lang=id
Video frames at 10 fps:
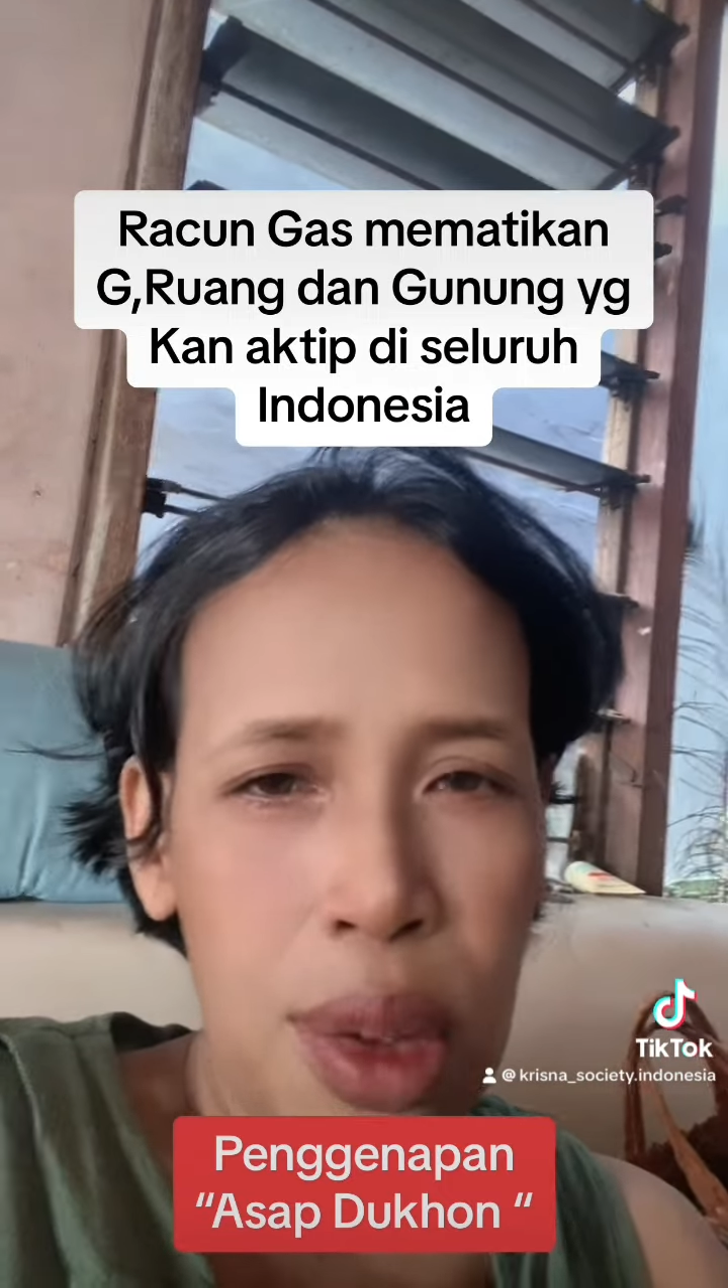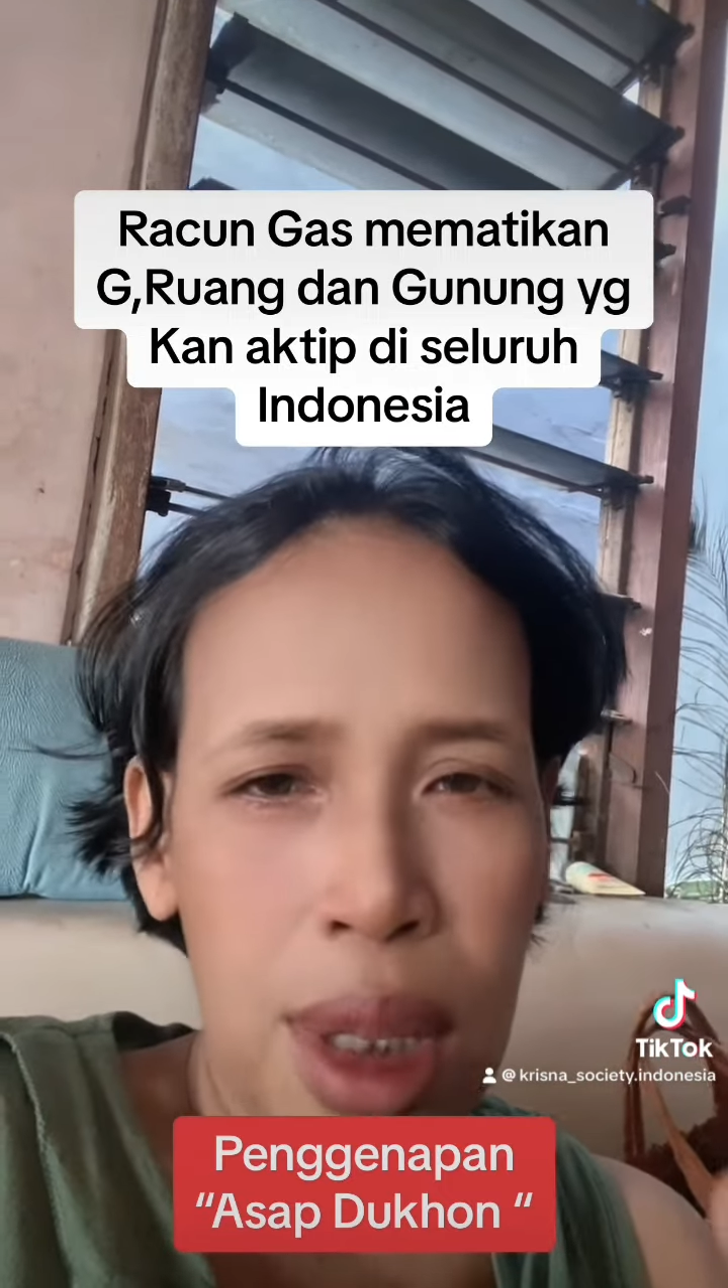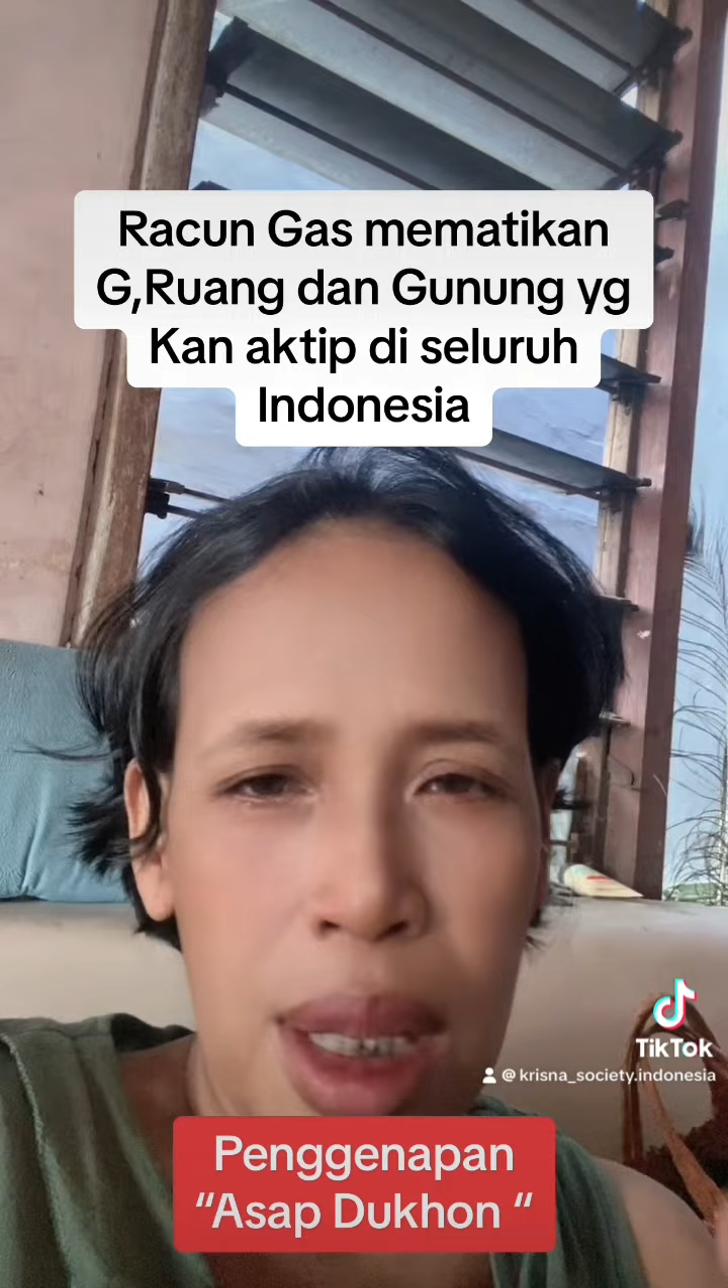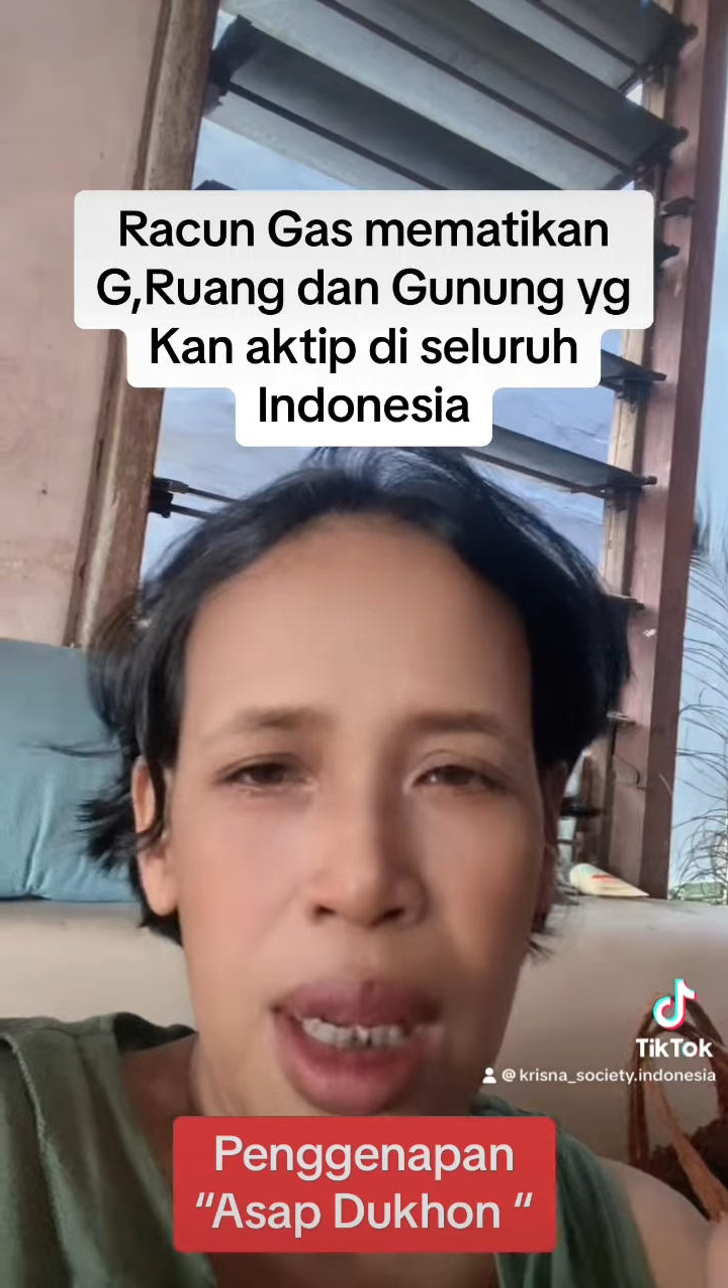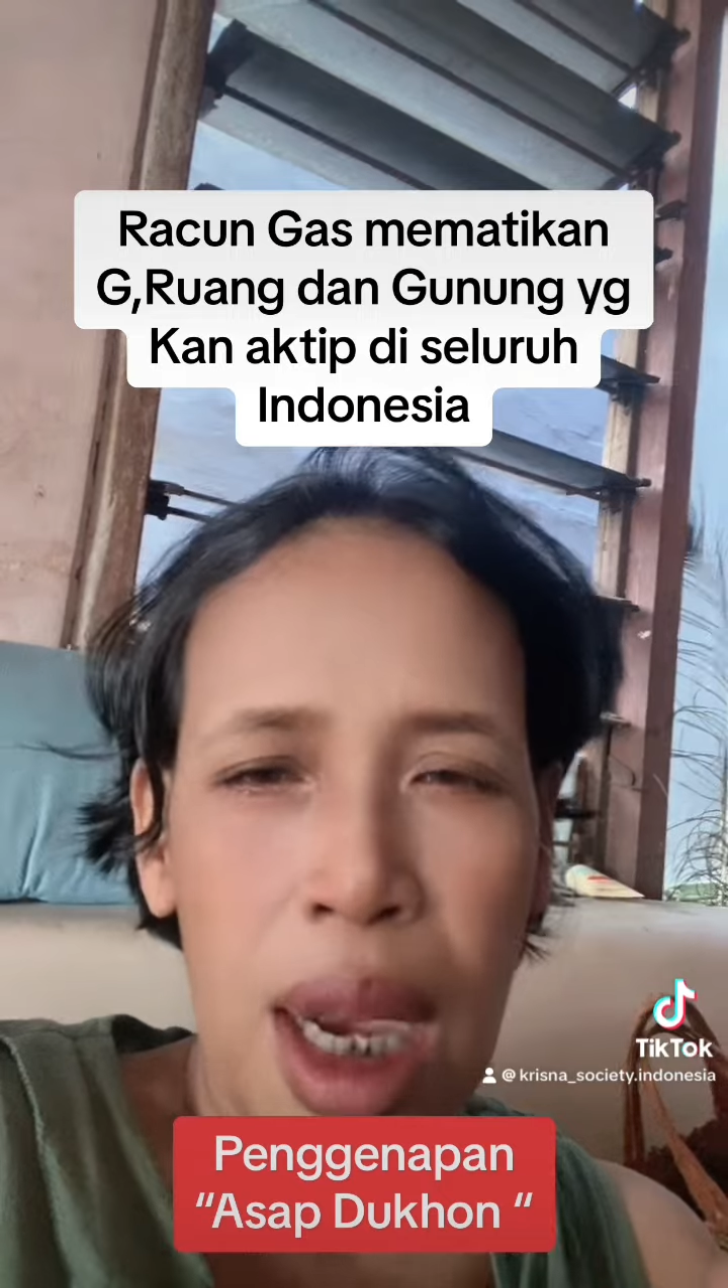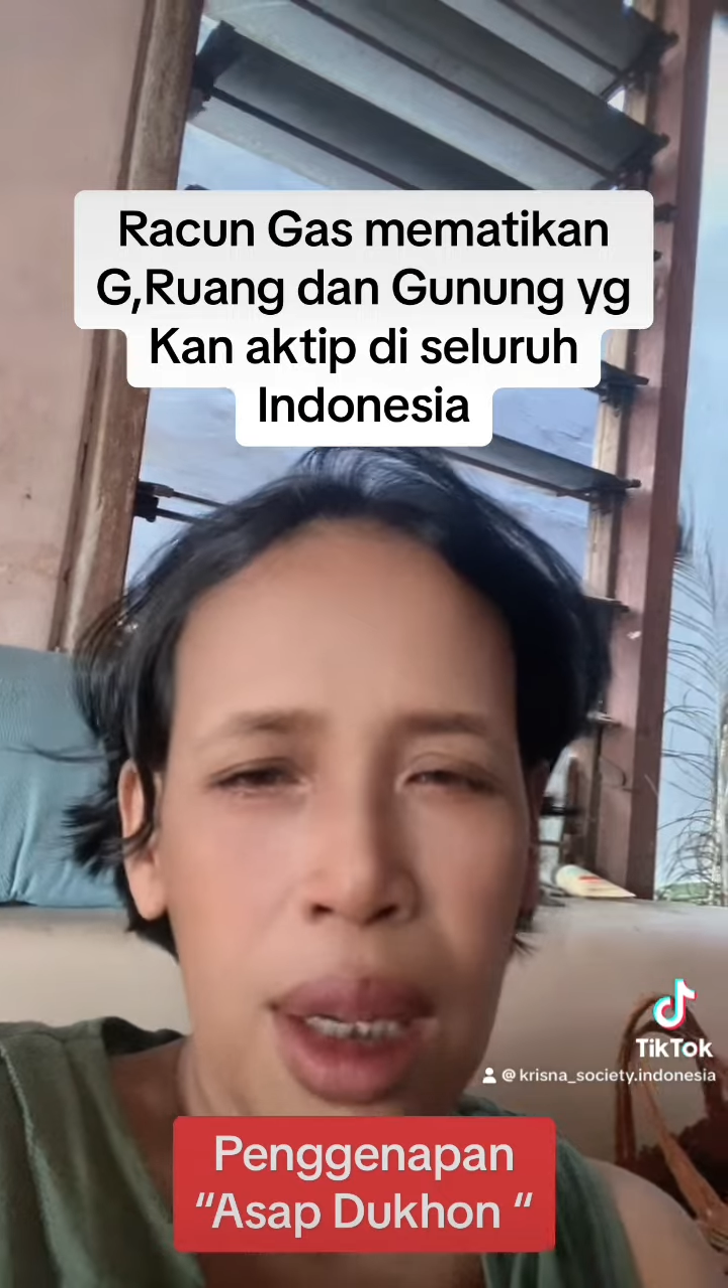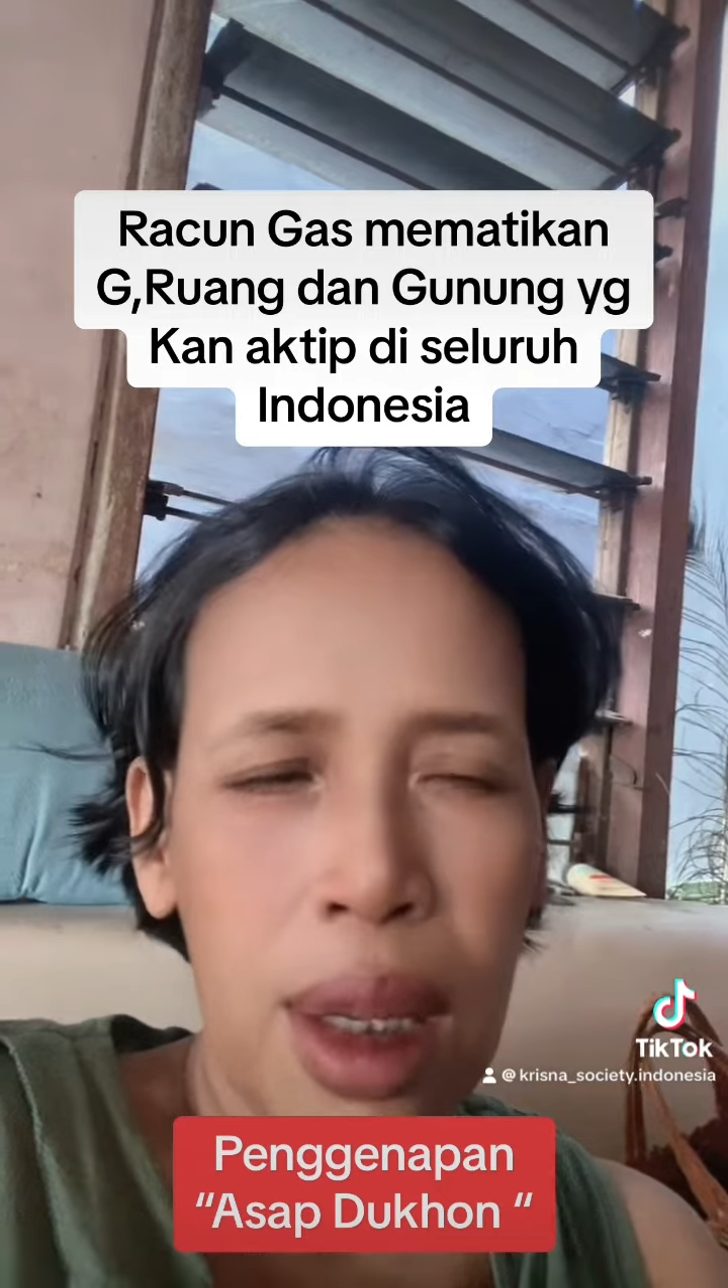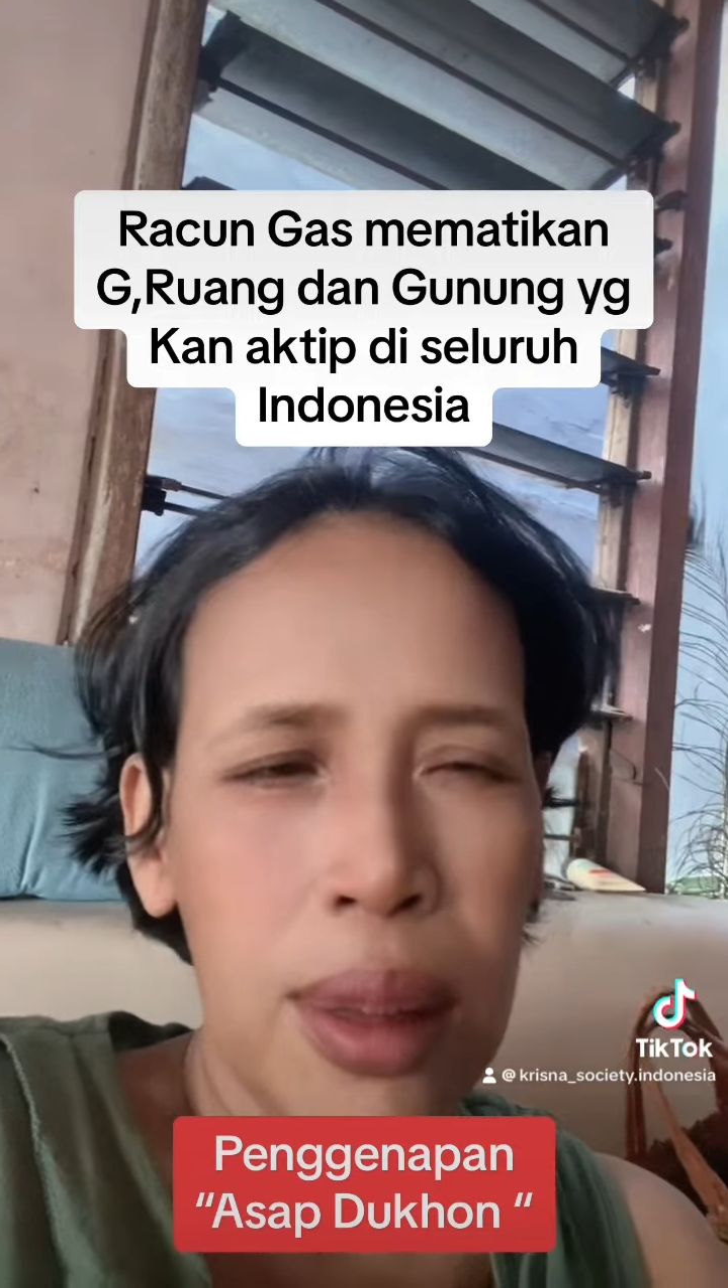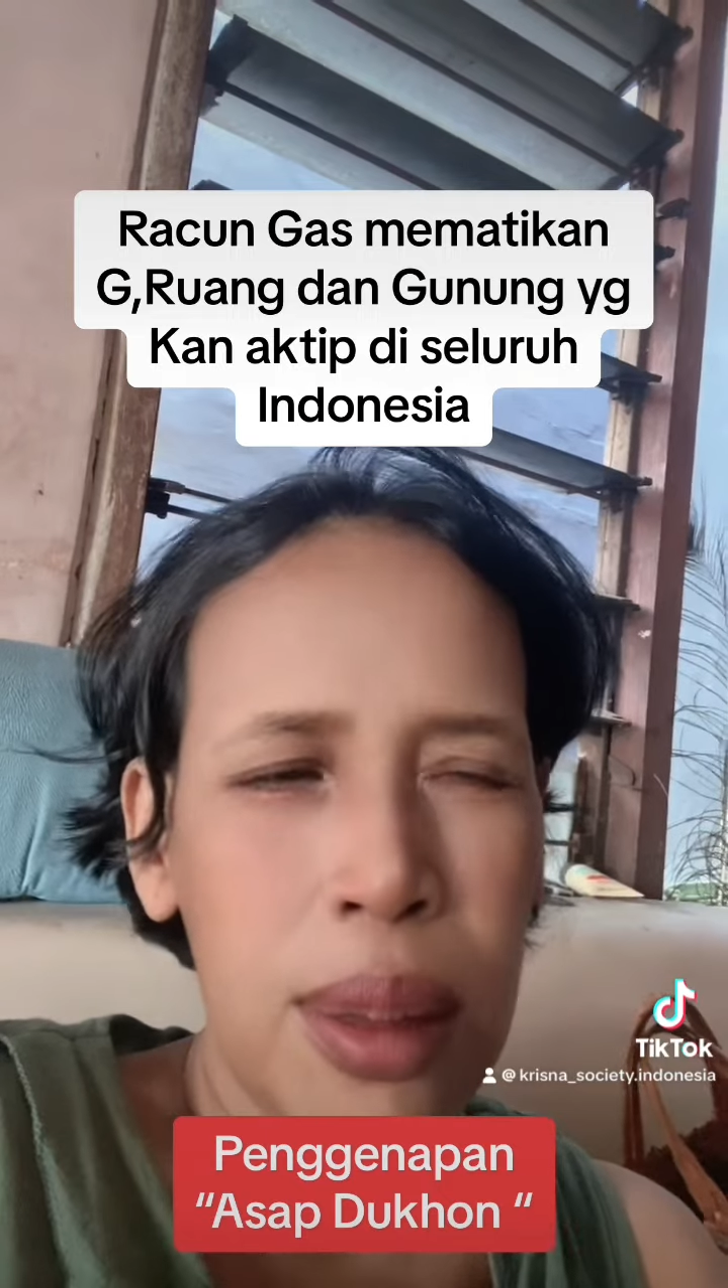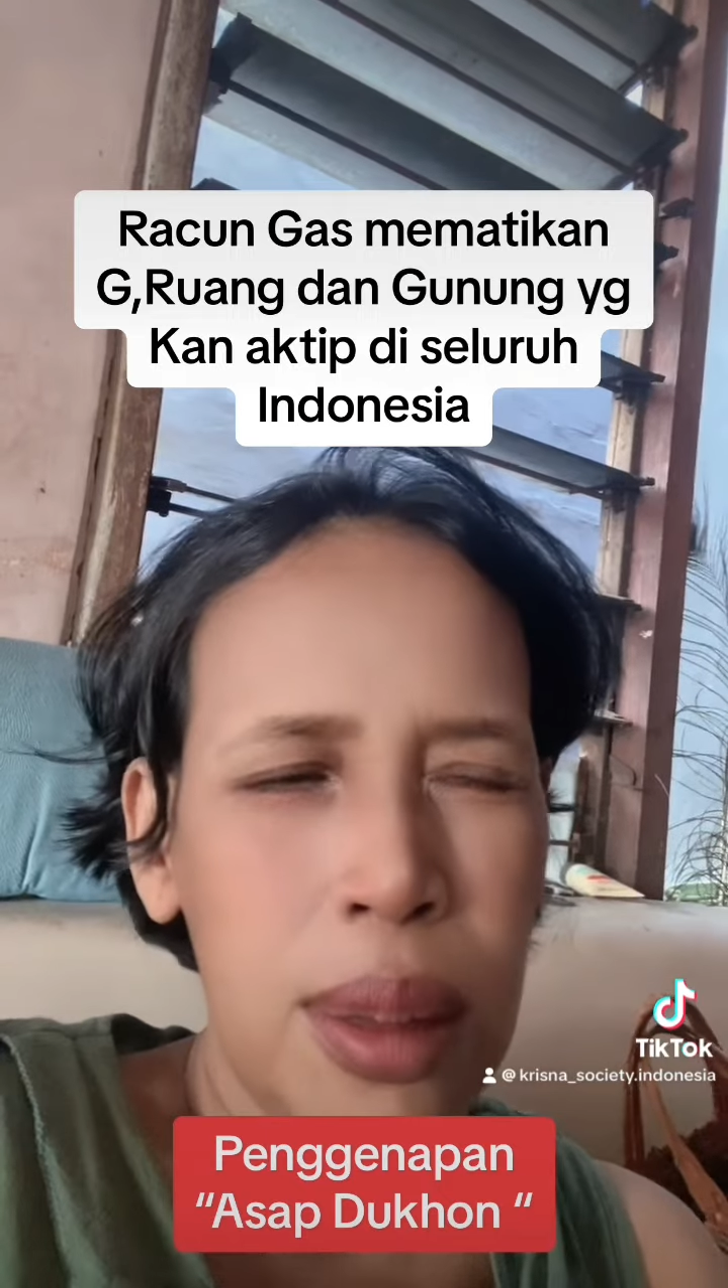ini
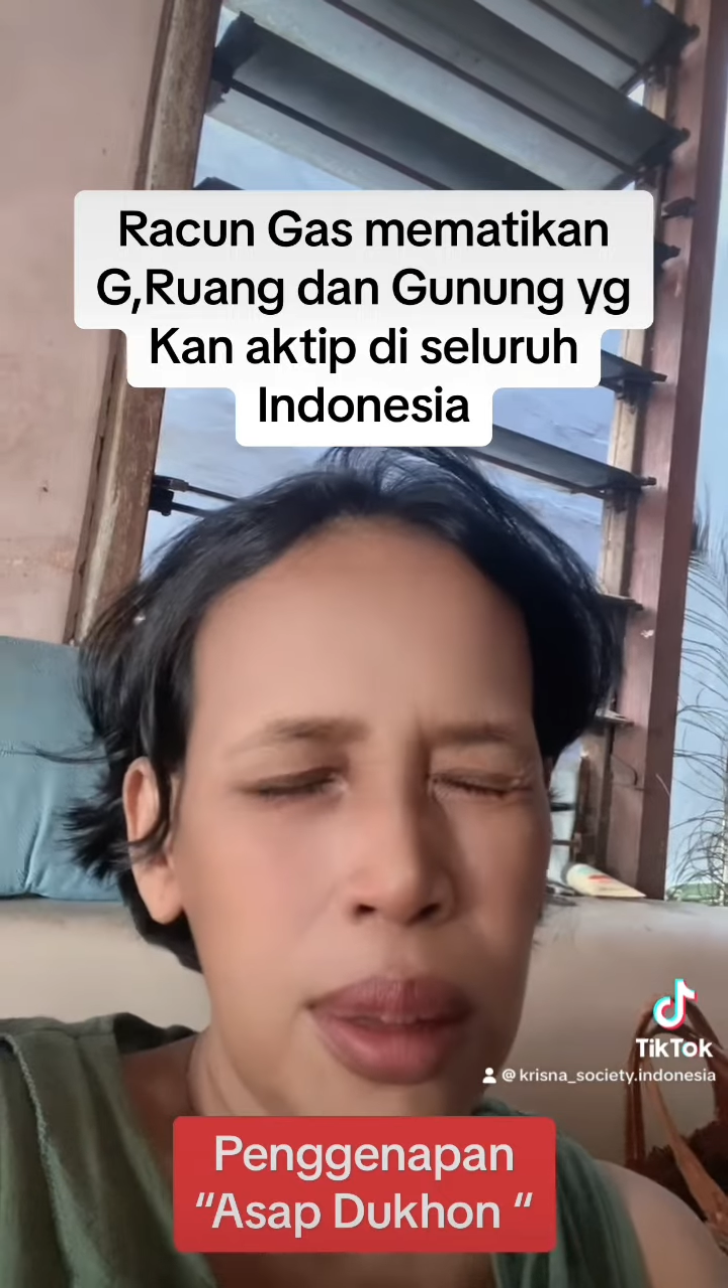akan